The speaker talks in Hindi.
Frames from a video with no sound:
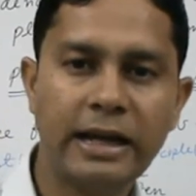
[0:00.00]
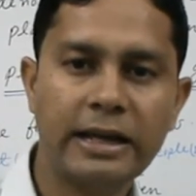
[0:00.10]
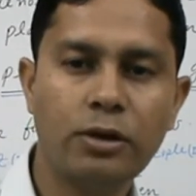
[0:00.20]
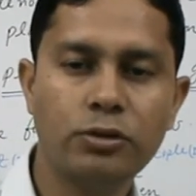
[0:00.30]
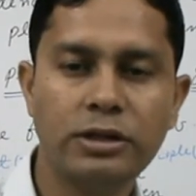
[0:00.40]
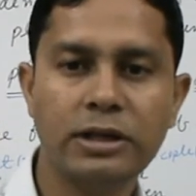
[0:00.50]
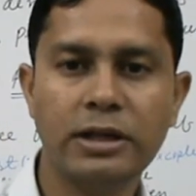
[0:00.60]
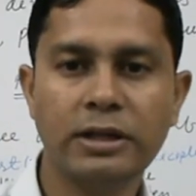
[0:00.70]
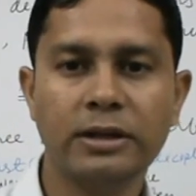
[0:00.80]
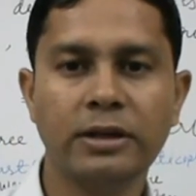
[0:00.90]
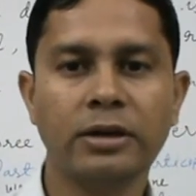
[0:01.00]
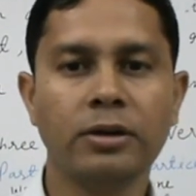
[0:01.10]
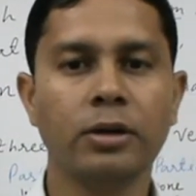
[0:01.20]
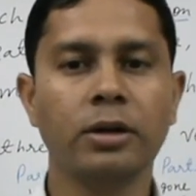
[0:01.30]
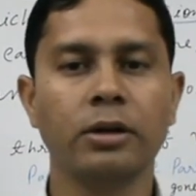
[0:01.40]
क्या क्या होती हैं
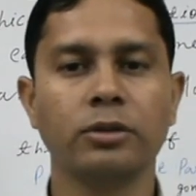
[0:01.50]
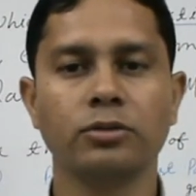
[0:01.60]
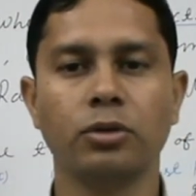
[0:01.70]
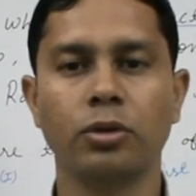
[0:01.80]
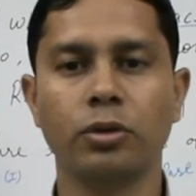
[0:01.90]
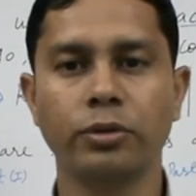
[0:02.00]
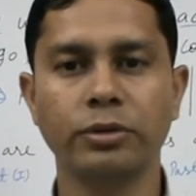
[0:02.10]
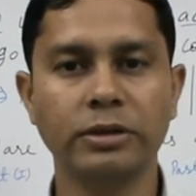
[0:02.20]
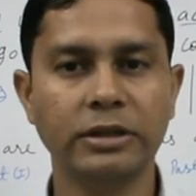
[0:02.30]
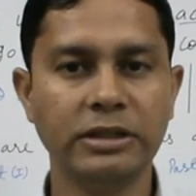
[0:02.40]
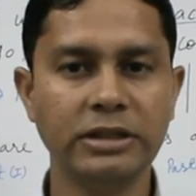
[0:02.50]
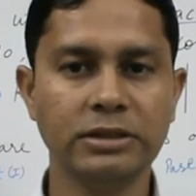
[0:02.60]
सो दिस